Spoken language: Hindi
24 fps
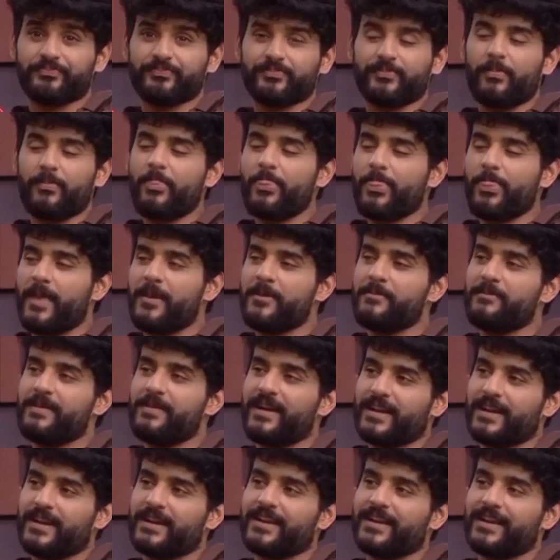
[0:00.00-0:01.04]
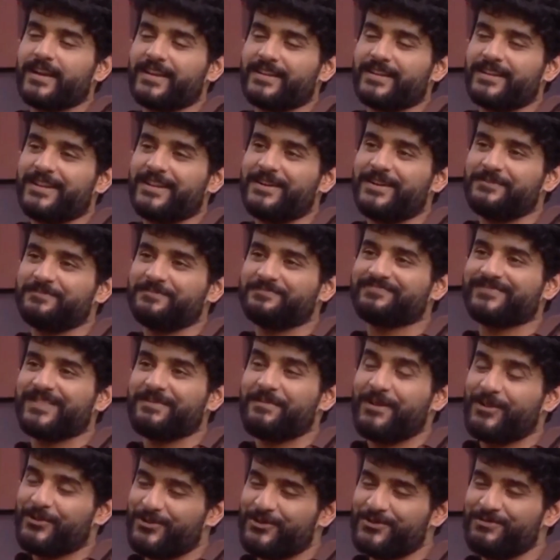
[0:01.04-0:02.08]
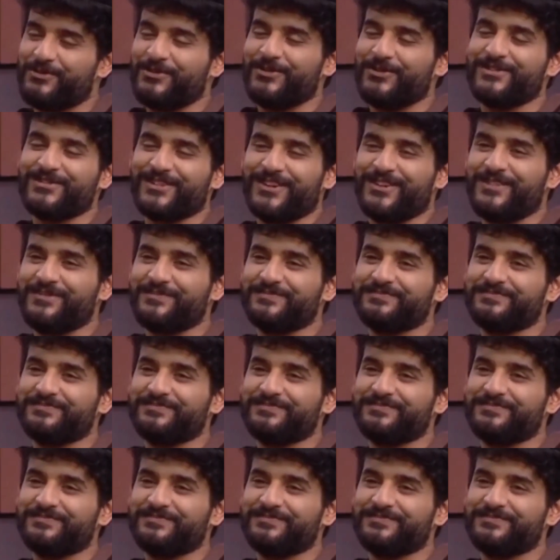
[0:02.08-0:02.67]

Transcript: वो इतना क्यूट लगता है ऐसे लड़के